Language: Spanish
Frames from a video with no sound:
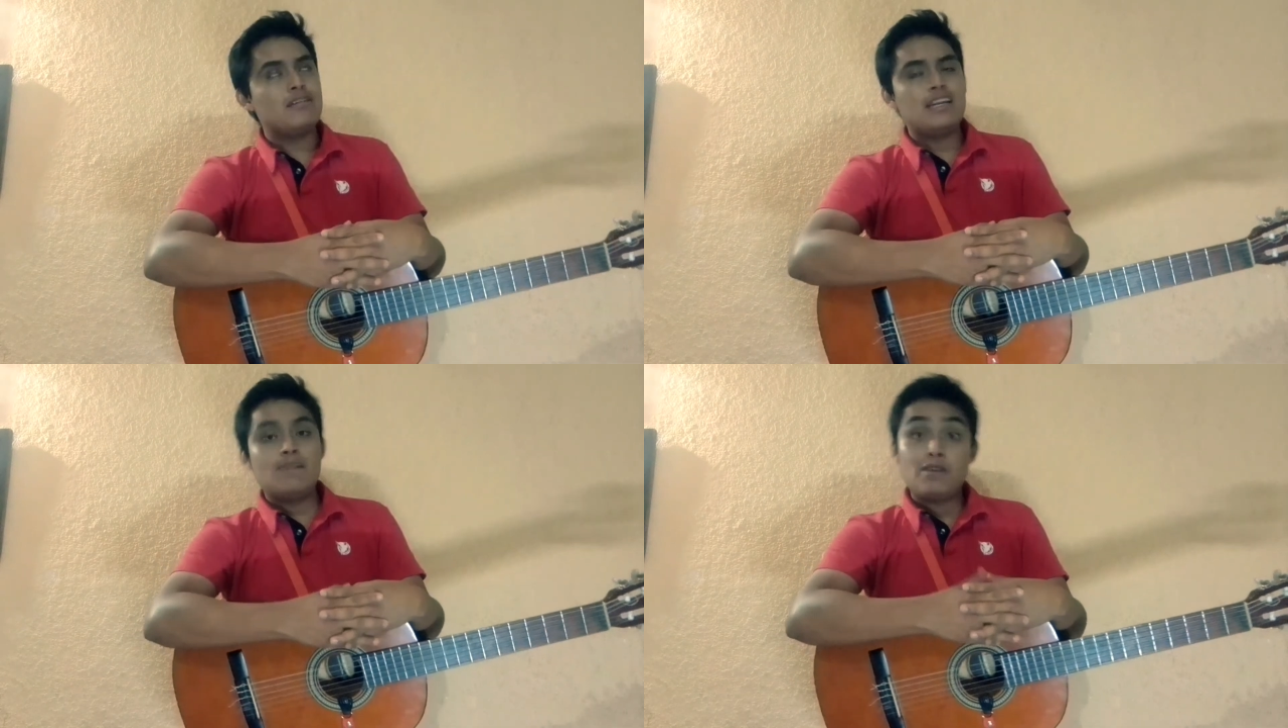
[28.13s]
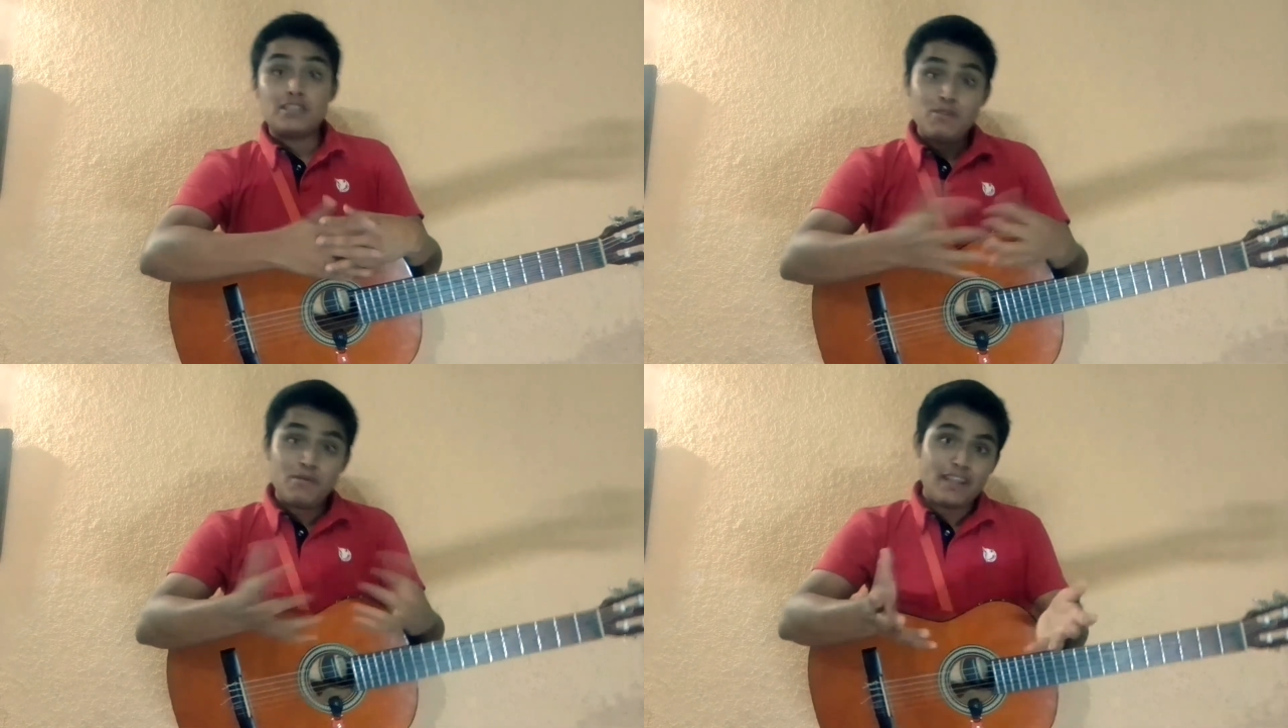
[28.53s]
Y en el
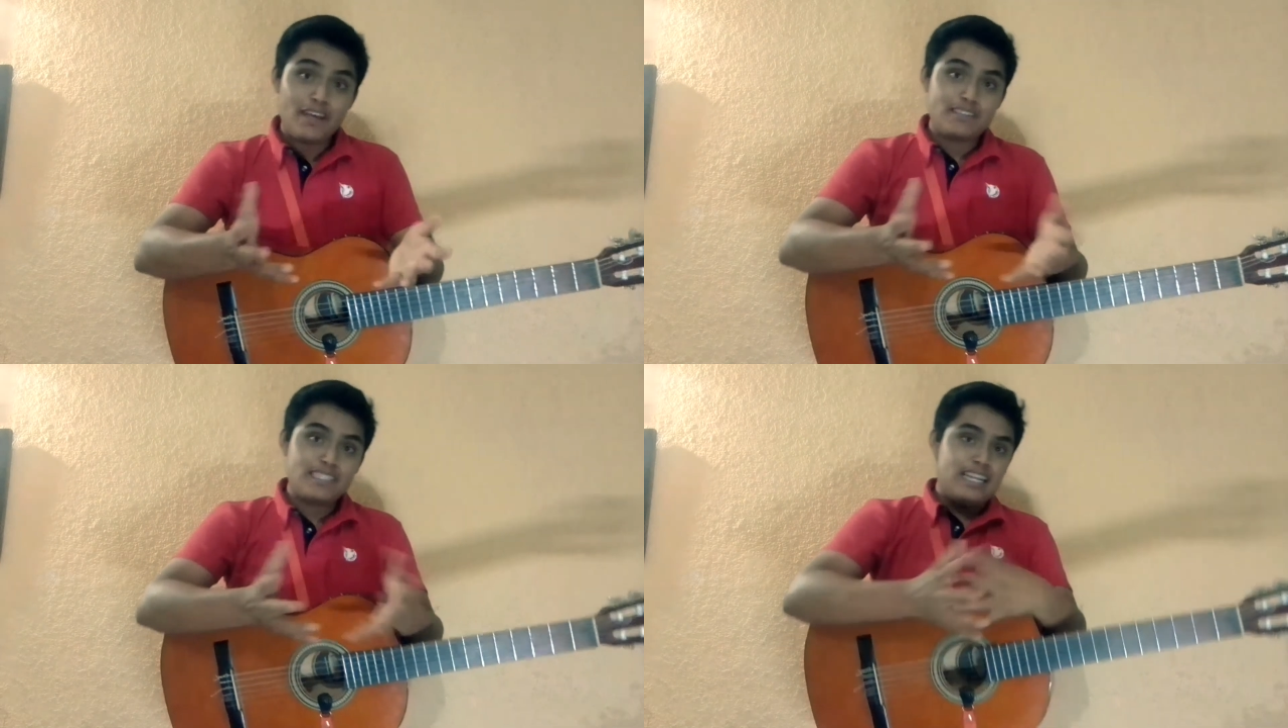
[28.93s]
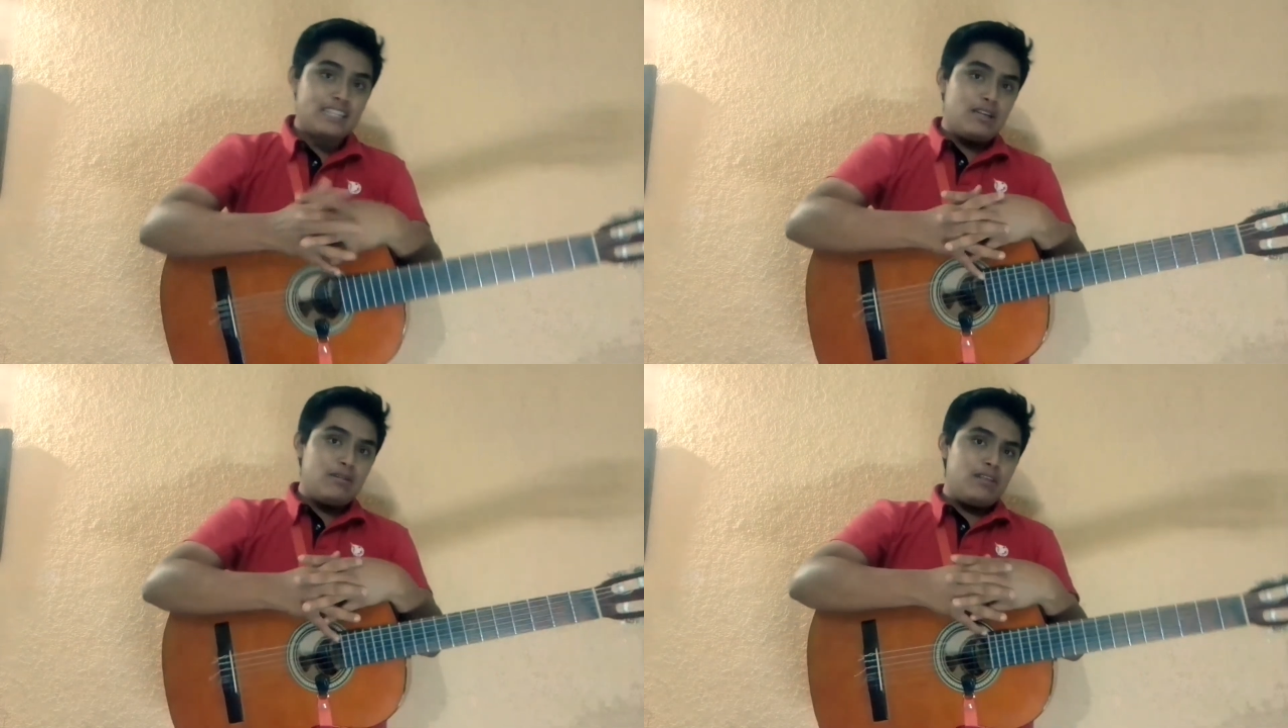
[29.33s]
próximo video
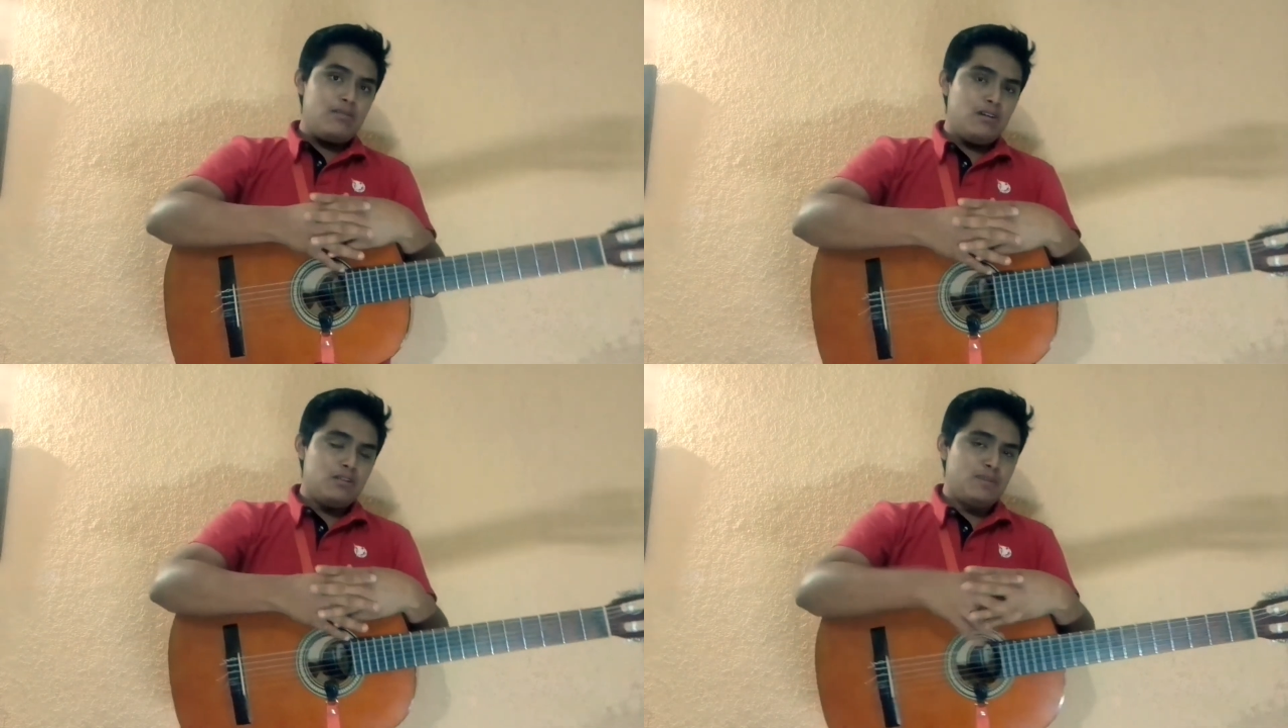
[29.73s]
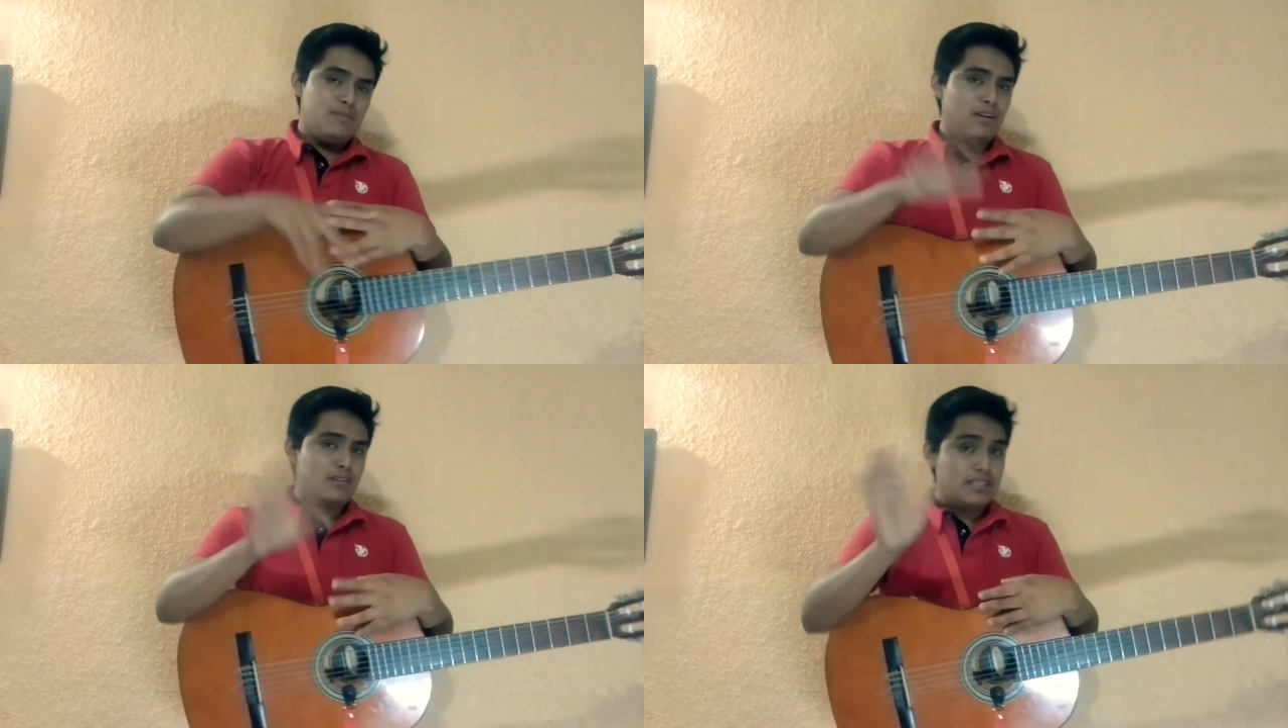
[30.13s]
estaré saludando a los
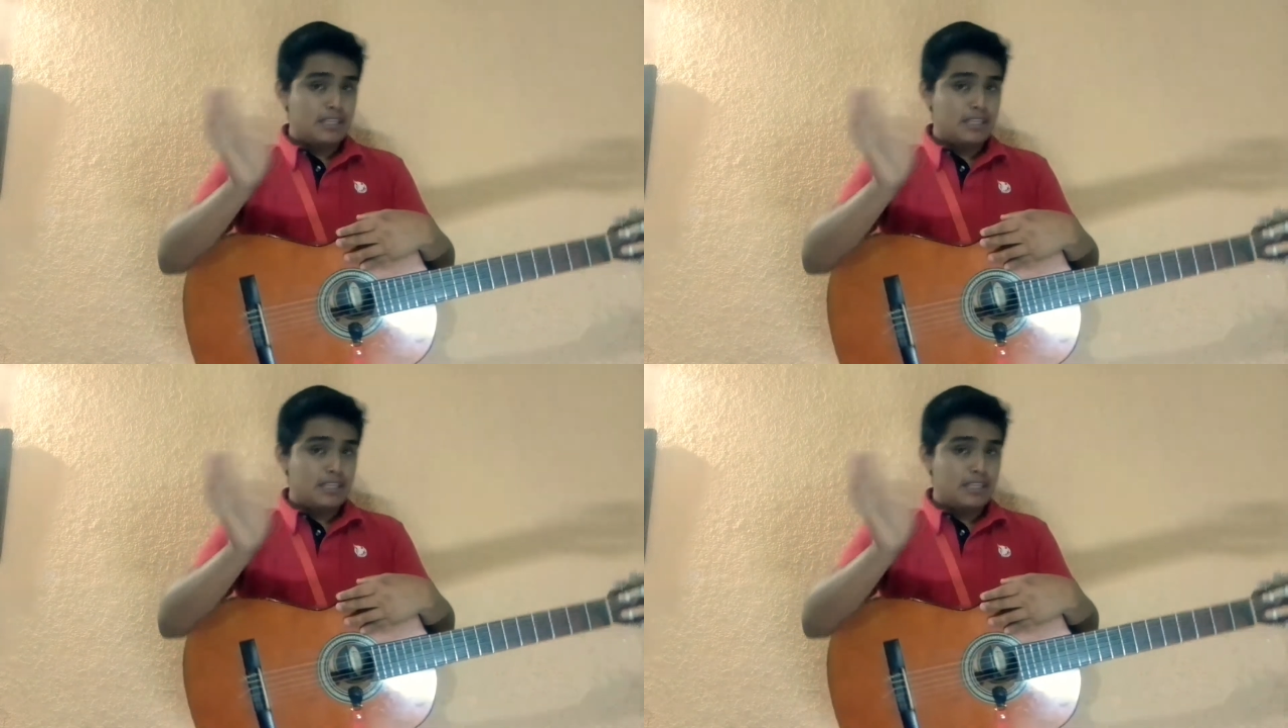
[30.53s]
primeros